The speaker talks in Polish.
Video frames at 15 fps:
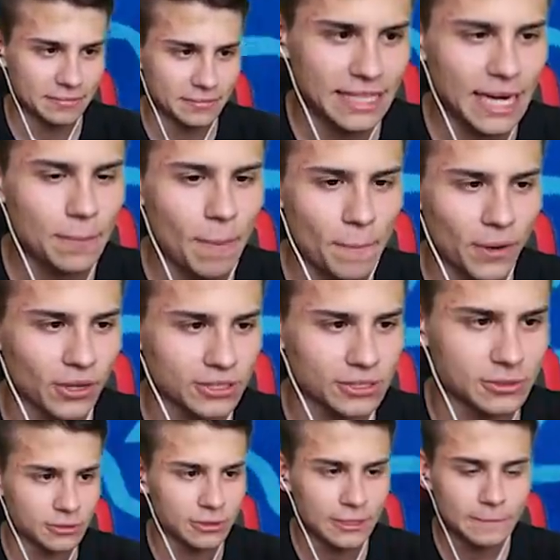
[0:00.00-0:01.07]
Tak po
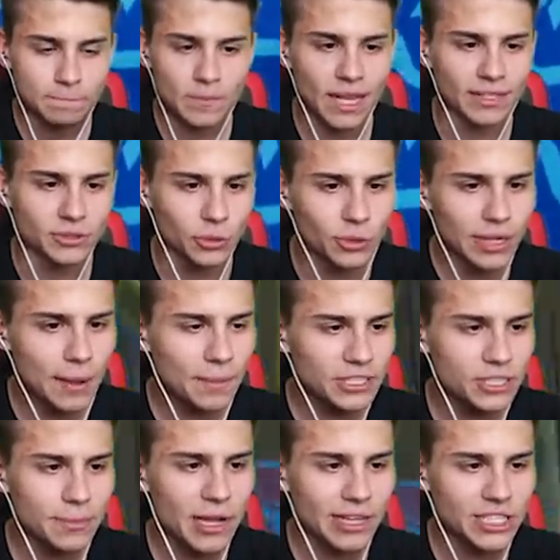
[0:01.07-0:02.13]
prostu. A druga
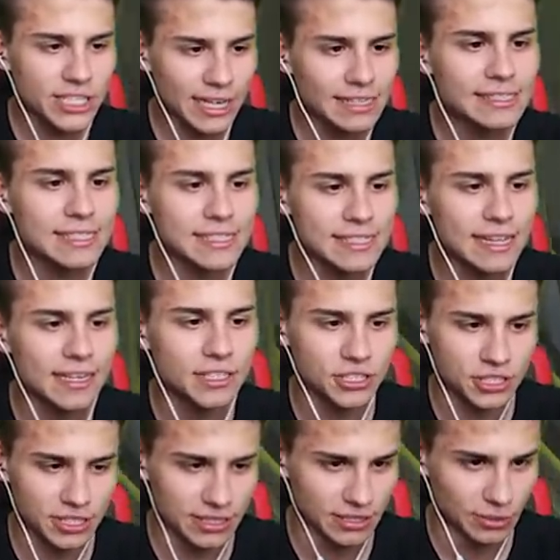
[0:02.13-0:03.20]
będzie miała szansę znaleźć
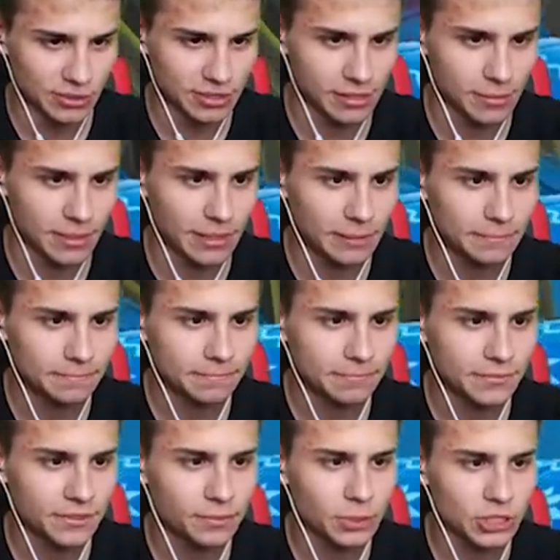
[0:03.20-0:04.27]
inną osobę.
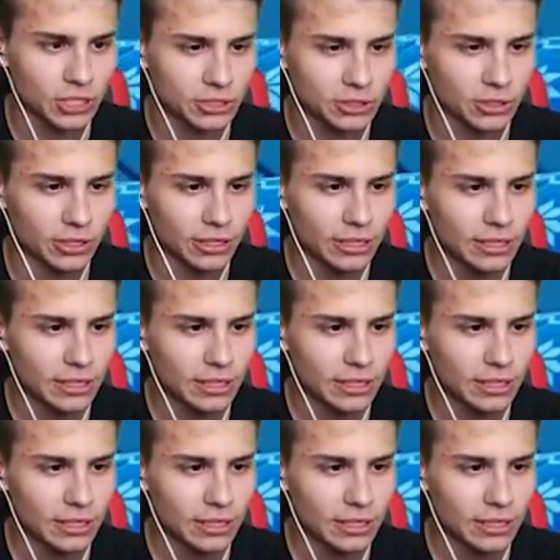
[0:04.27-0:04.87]
W porządku?